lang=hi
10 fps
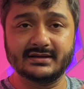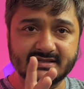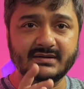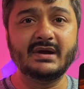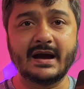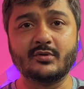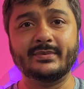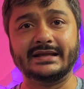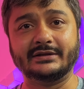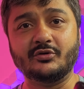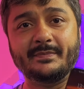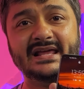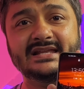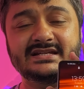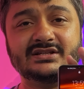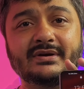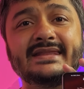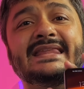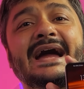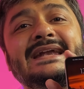सब मैं आपको बताता हूँ पहली चीज़ तो है
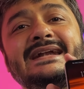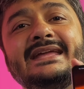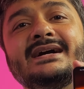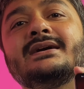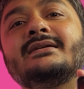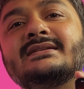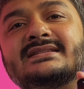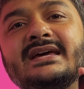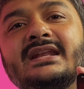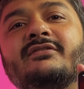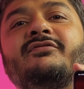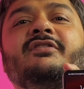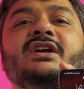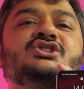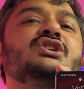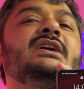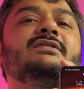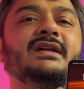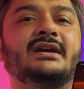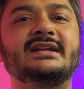नाइन्टी हर्ट्स के रिफ्रेश रेट
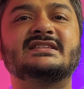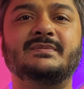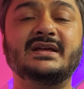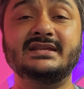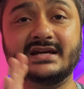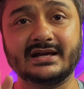वाला डिस्प्ले दिया गया